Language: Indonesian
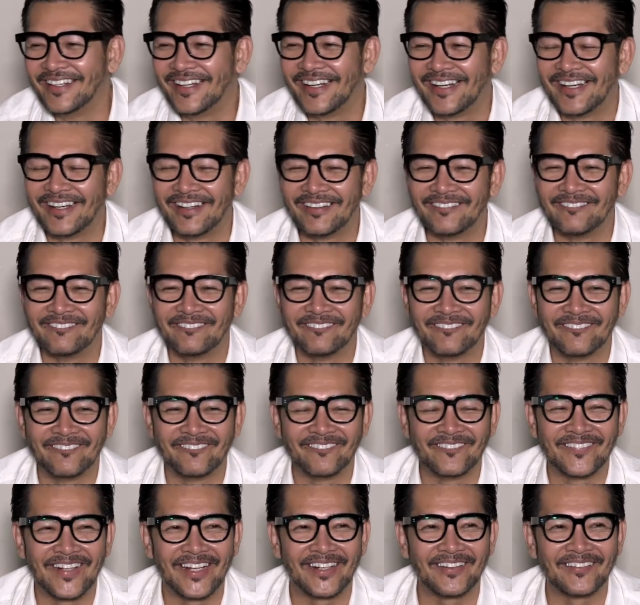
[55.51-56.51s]

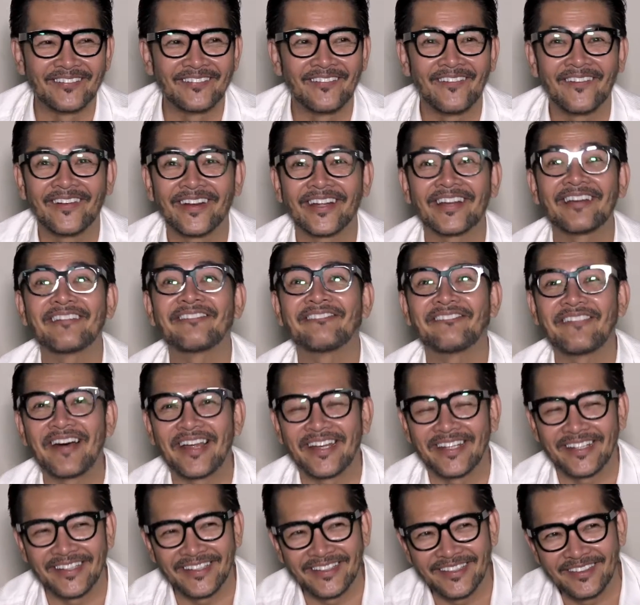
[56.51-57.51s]
Um, lalu orangnya
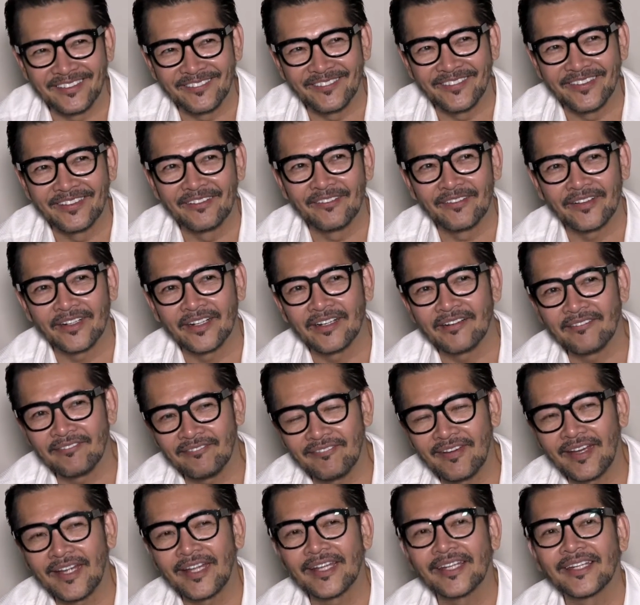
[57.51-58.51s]
fun gitu ya, orangnya
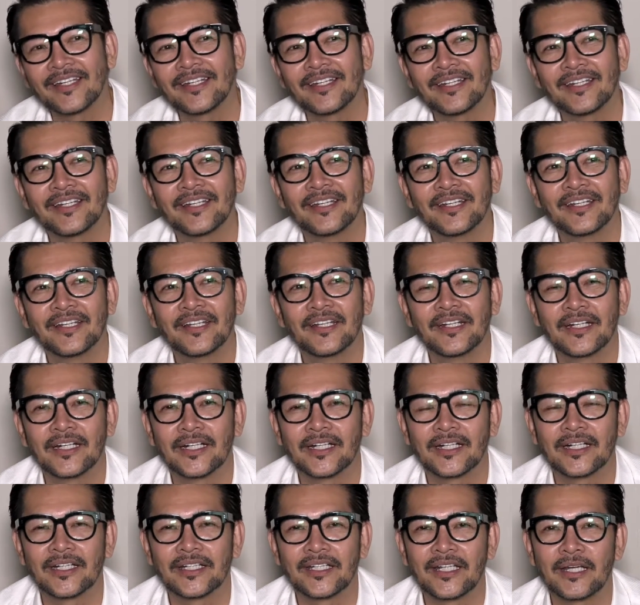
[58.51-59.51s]
fun,
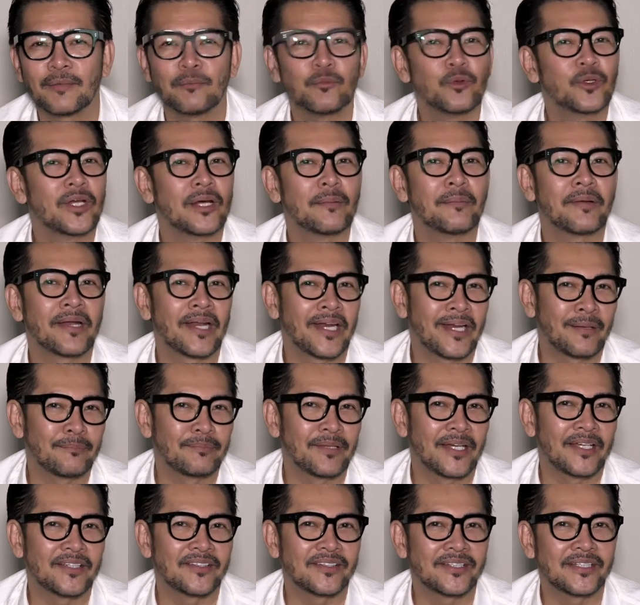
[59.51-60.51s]
Eh, dia mudah
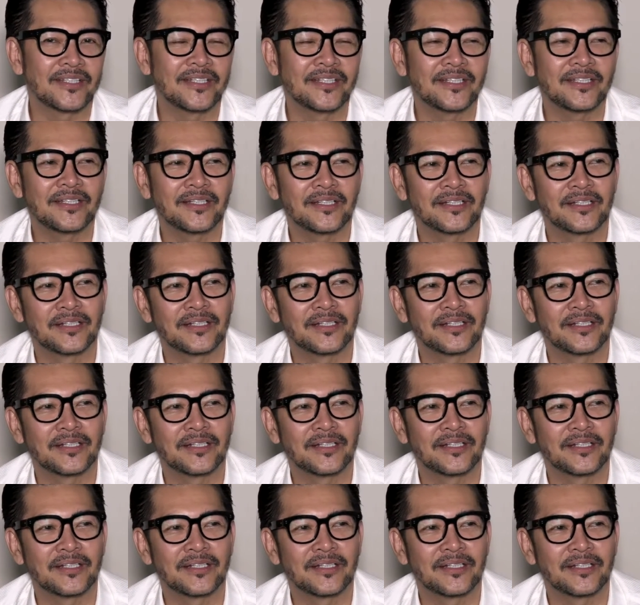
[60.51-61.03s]
beradaptasi